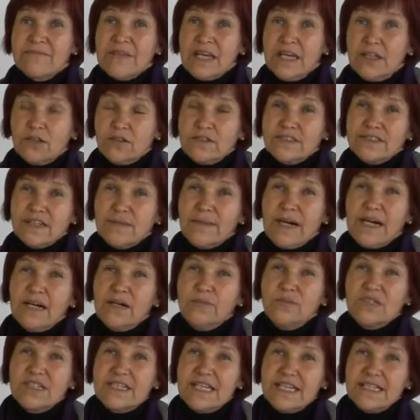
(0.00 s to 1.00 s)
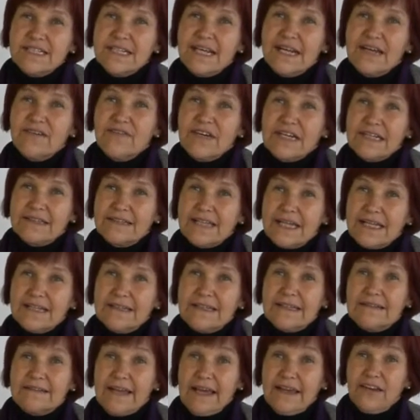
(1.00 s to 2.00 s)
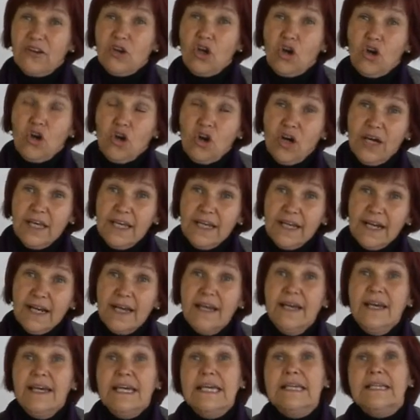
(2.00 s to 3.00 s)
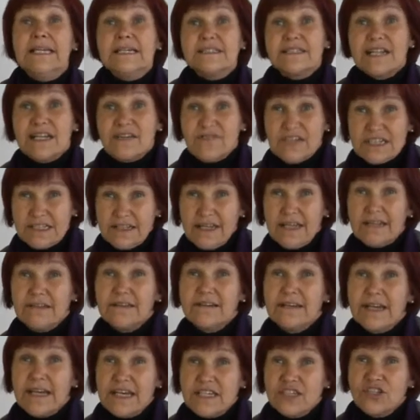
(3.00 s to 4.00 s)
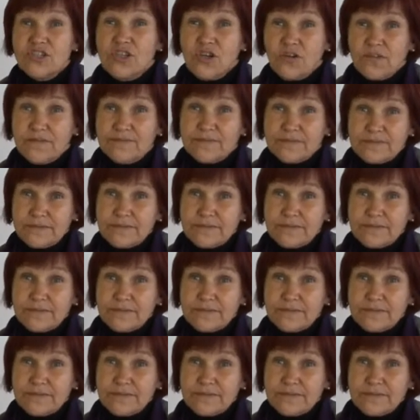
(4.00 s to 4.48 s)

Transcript: Entonces trabajamos desde la vertente tecnológica y desde la vertente de gestión.